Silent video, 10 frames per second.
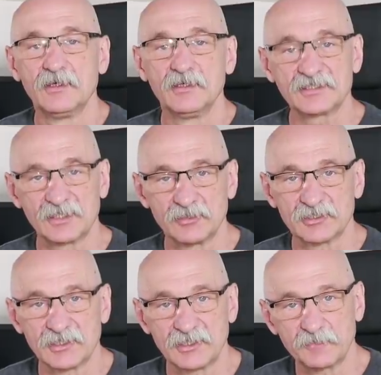instaluję
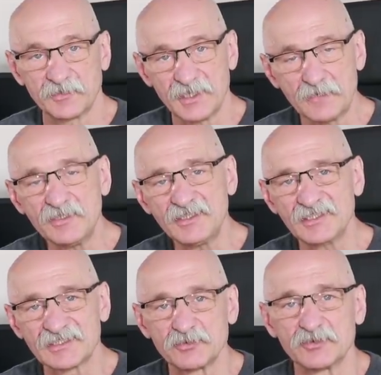sobie takie programy i
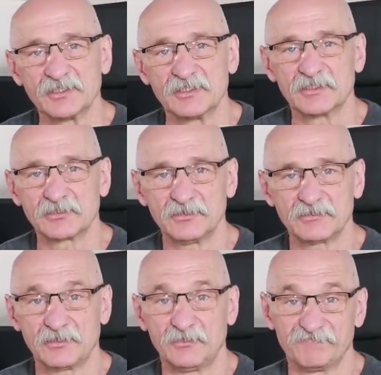testuję je. To,
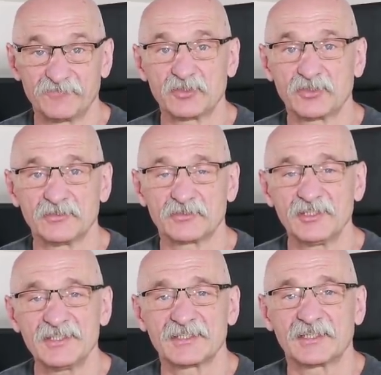to, no to, to
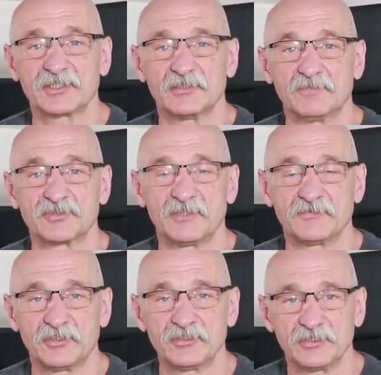nie jest tak, że można
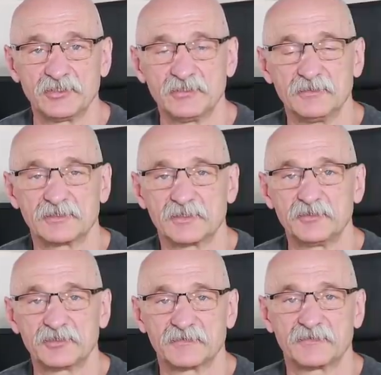wziąć i
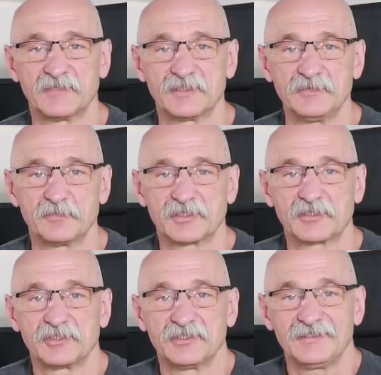zrobić to w dwa dni, bo
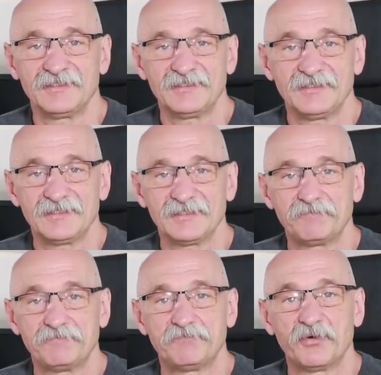tego się nie
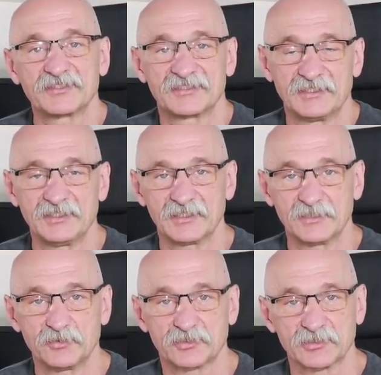pozna i nie
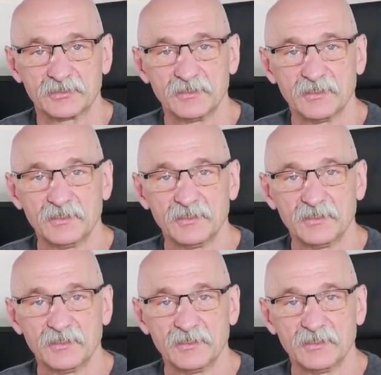nauczy.